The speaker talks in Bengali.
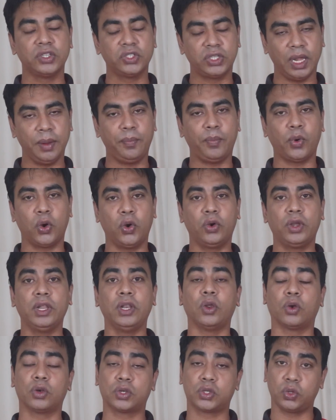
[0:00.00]
সেই পণ্যটি
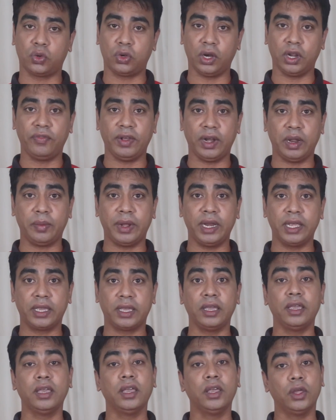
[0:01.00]
নষ্ট করে ফেলা মানে
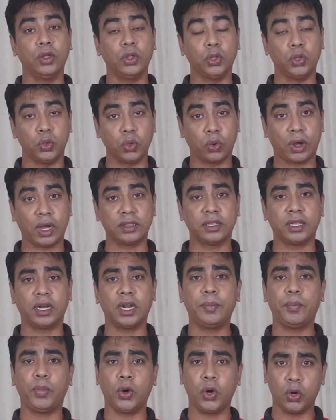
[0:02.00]
কি
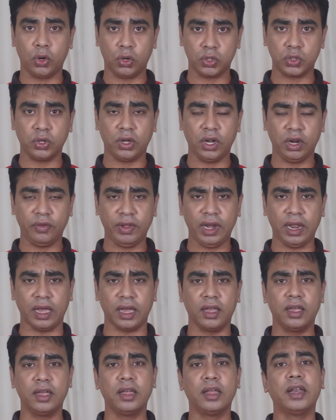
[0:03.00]
দোকানদারের পণ্য নষ্ট করে ফেলা
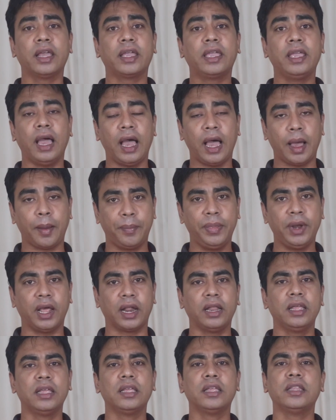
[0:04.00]
নাকি
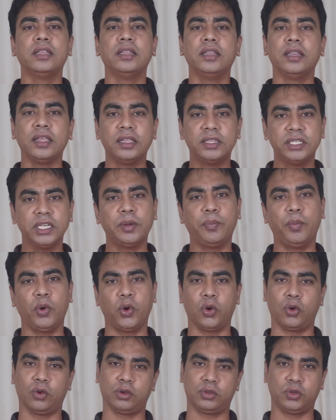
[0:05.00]
আপনার নিজের
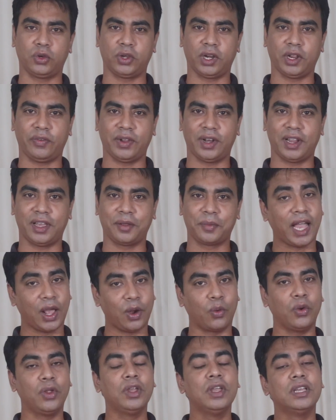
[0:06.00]
পণ্য নষ্ট করে ফেলা
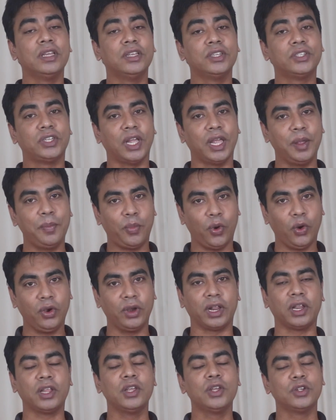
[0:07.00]
কারণ সেই
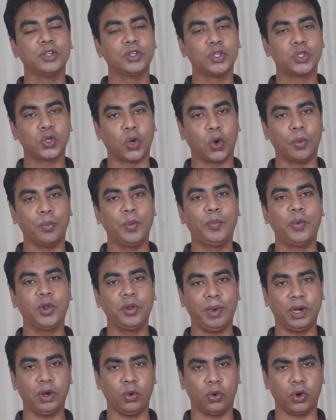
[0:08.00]
পণ্যের
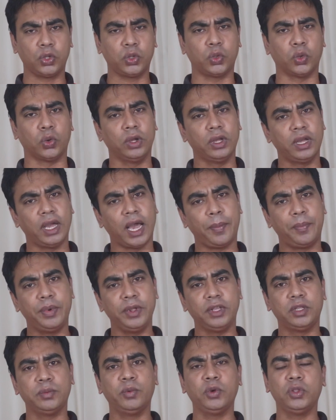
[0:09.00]
সমপরিমাণ অর্থ আপনি
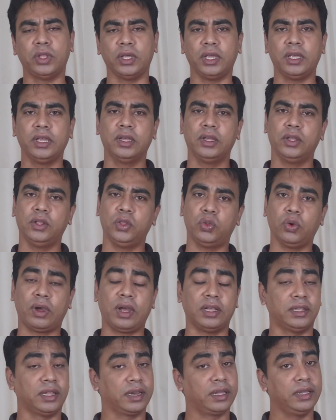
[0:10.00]
ইতিমধ্যেই
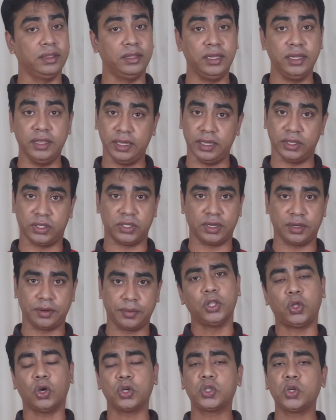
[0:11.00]
দোকানদারকে দিয়ে দিয়েছেন
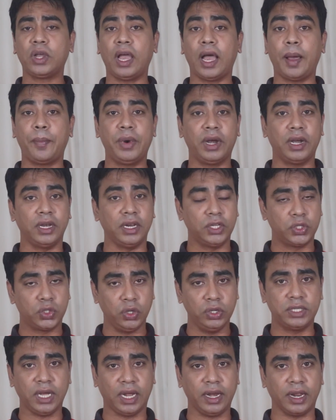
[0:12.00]
দর্শক আপনারা
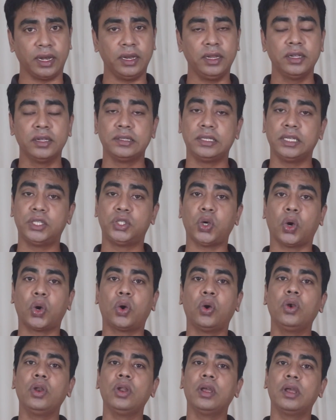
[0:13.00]
নিশ্চয়ই জানেন যে
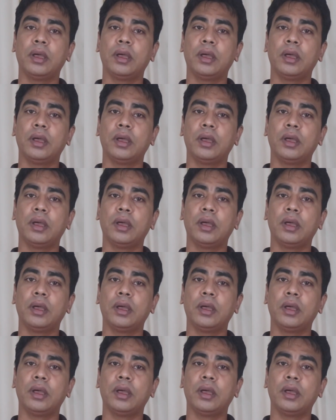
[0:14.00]
যখন